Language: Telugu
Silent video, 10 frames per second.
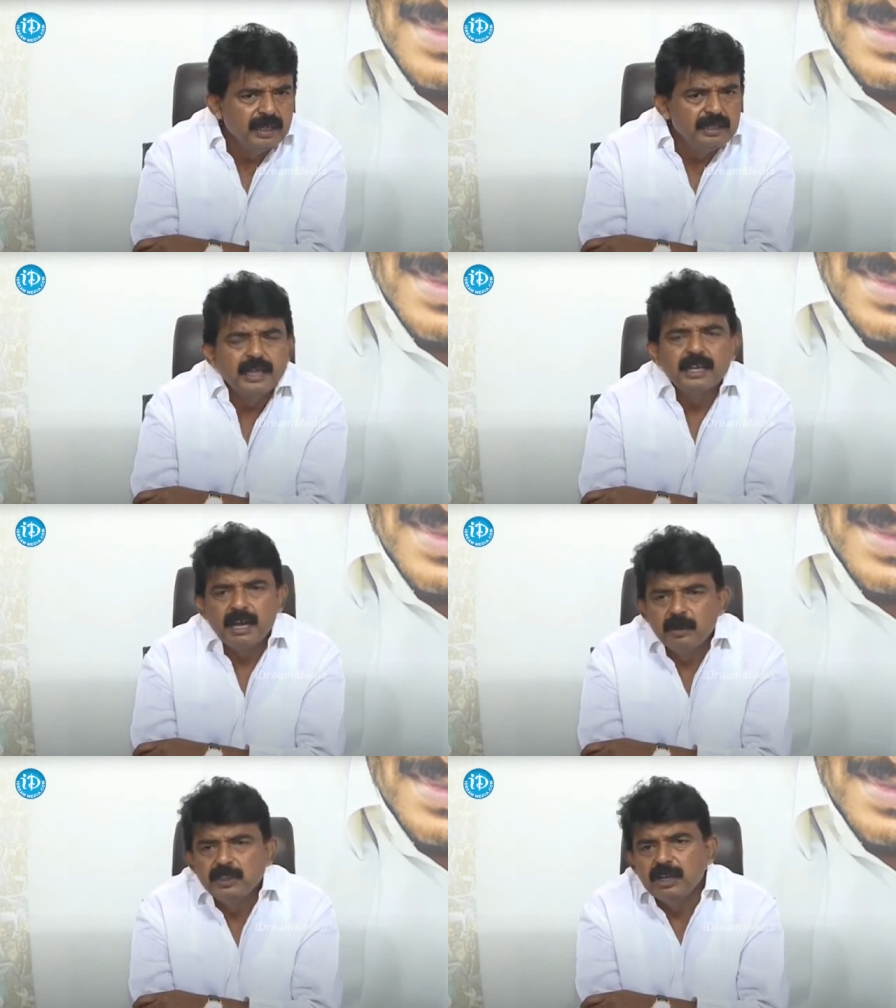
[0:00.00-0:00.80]
ఇదే
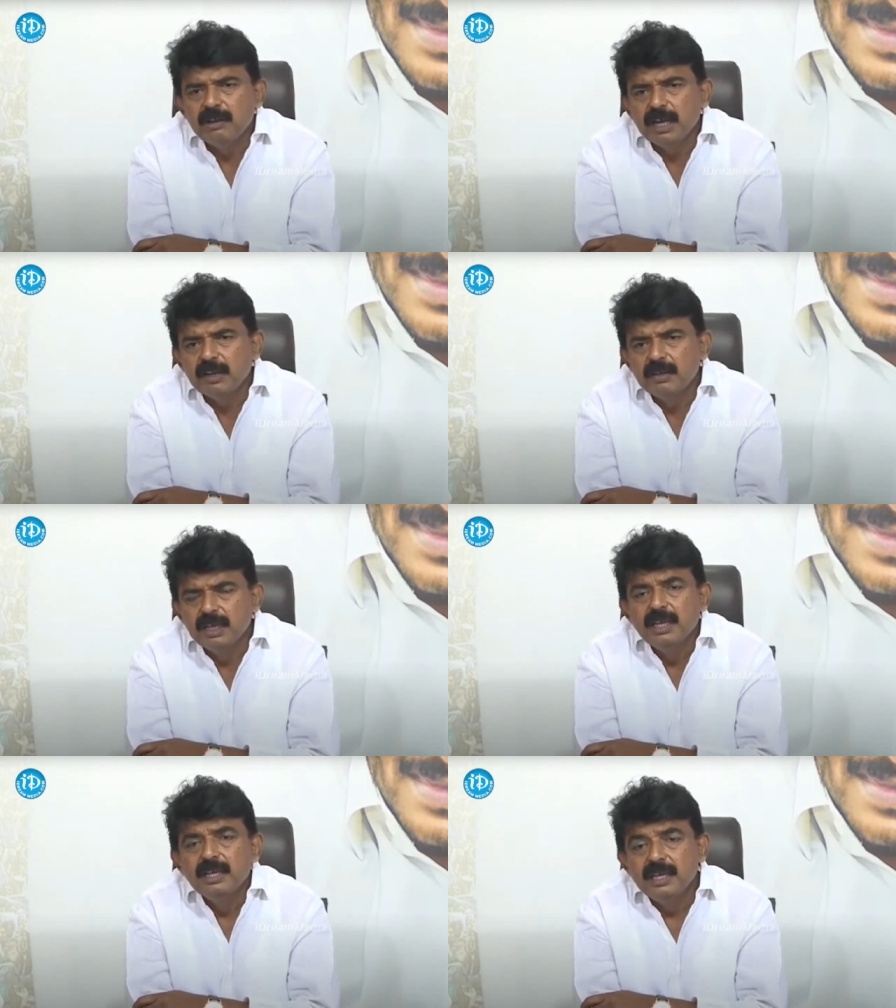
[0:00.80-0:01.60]
రామోజీరావు గారు
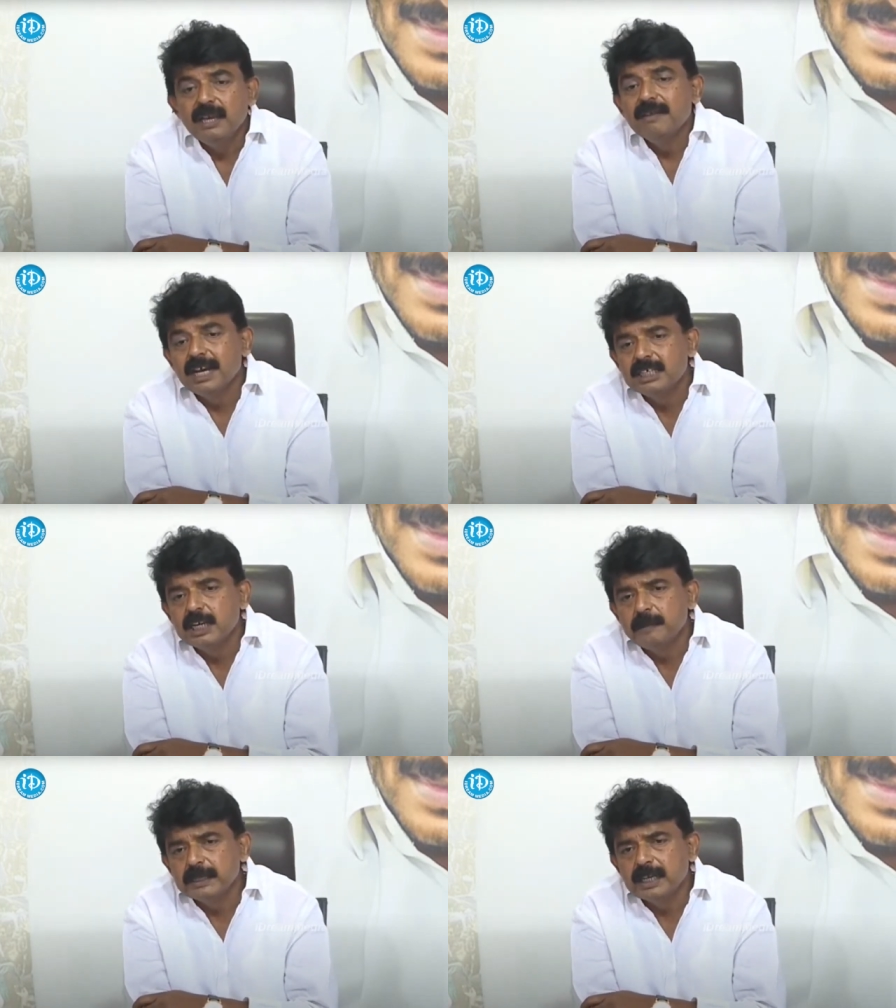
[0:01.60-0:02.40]
ఏం
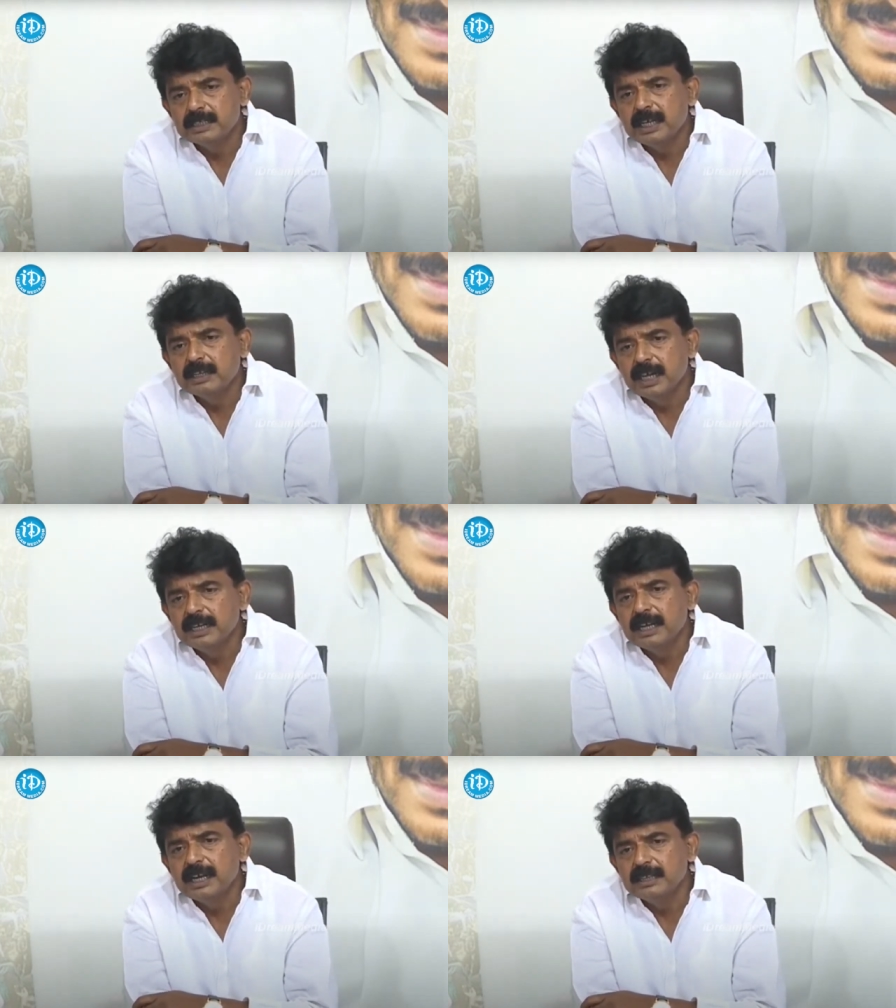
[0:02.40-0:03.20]
రాశాడు పెద్ద అక్షరాలు
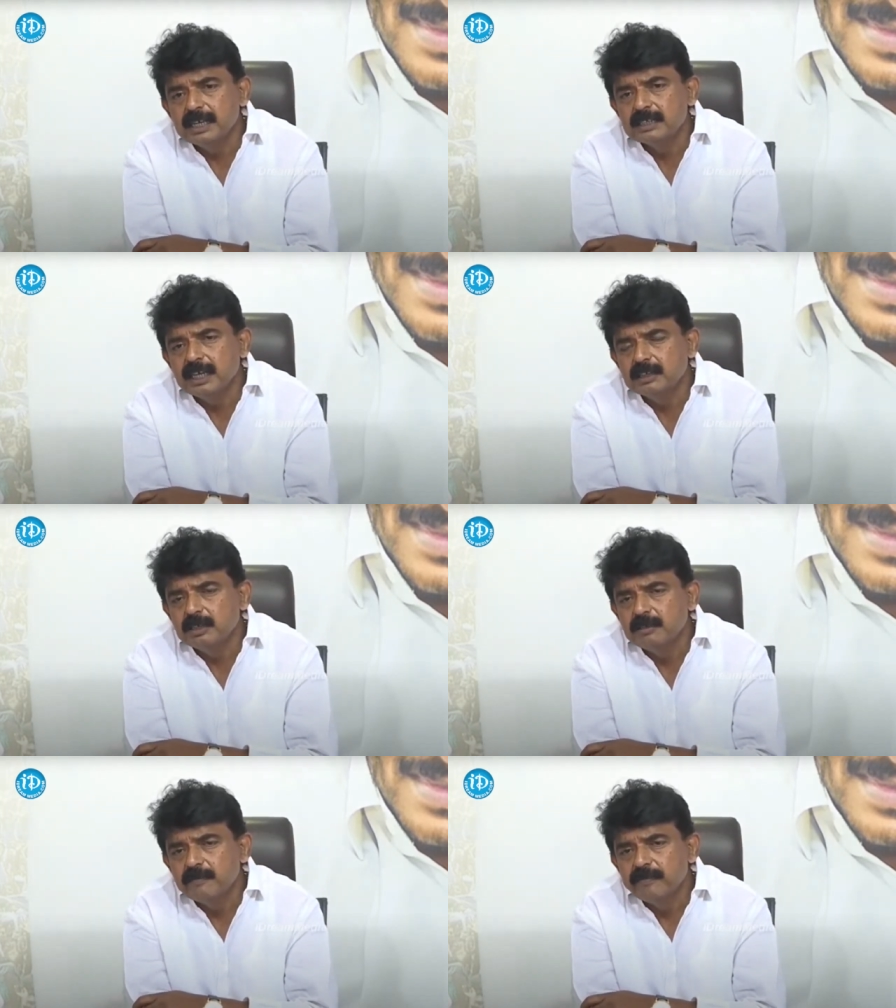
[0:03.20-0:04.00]
తాటికాయంత అక్షరాలతో
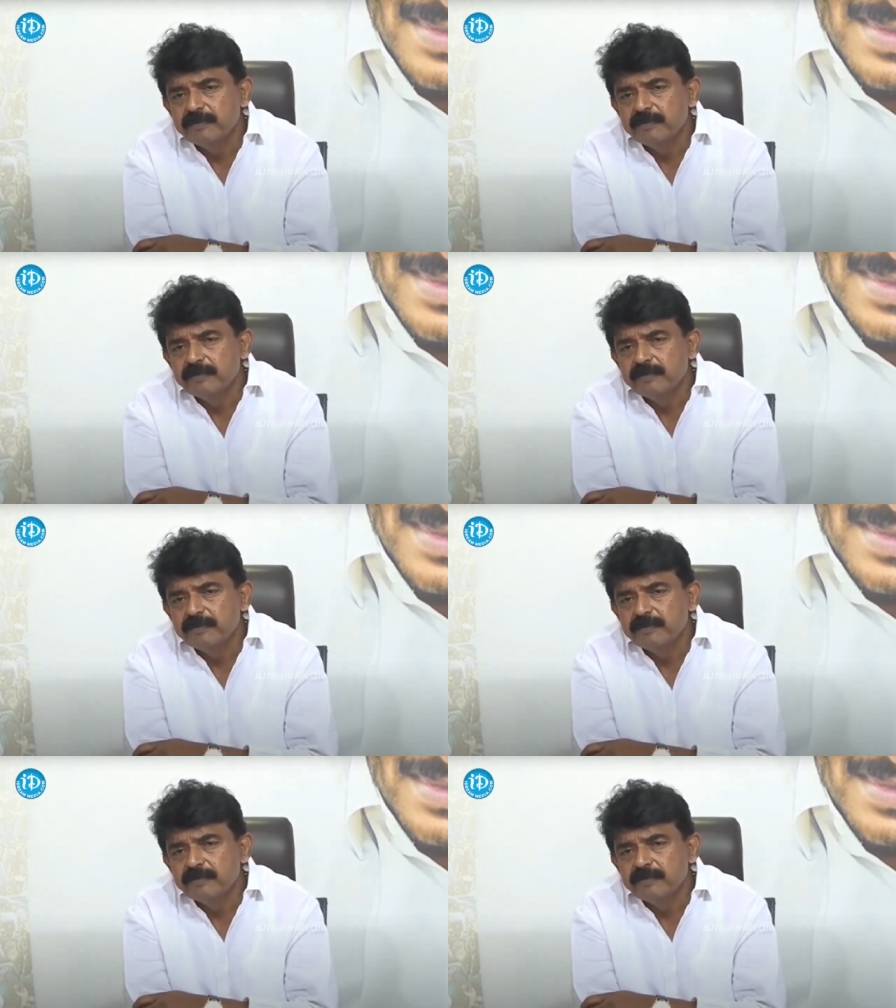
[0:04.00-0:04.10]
